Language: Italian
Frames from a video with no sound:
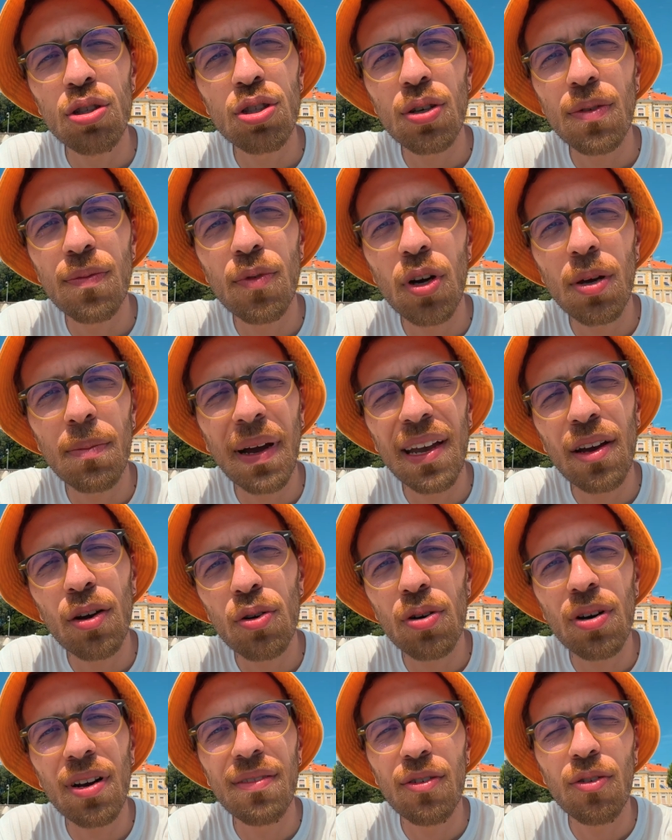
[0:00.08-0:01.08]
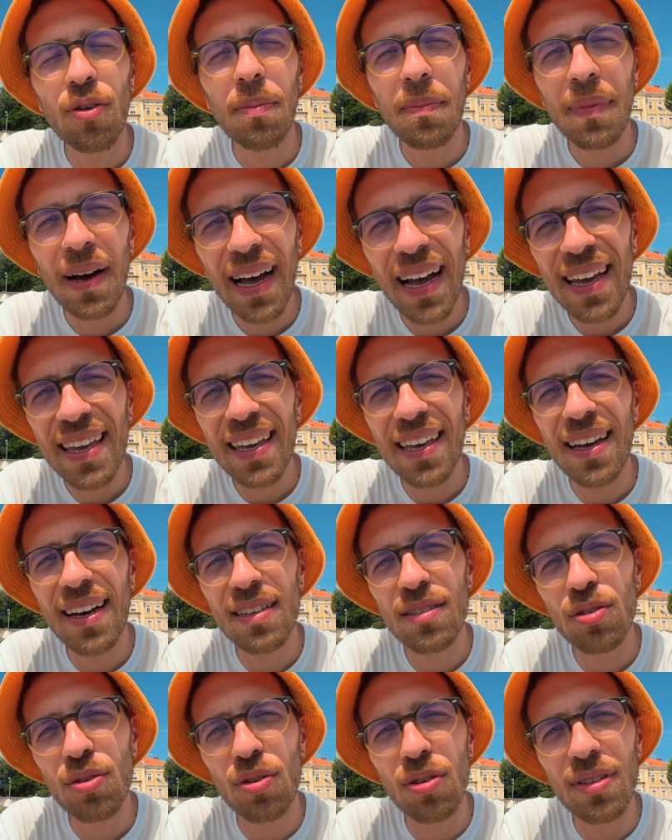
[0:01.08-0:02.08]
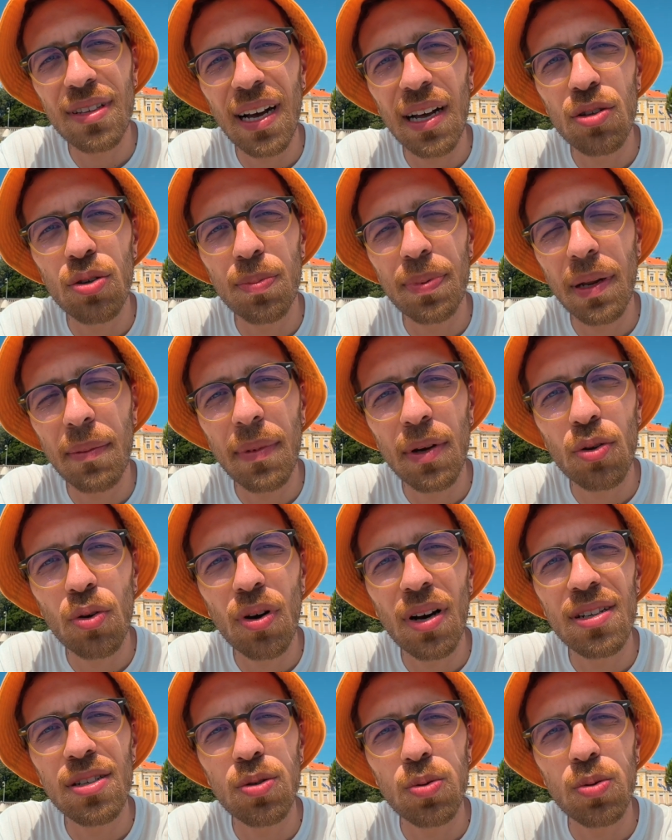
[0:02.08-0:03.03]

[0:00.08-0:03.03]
so voi ma io non avevo mai ascoltato prima d'ora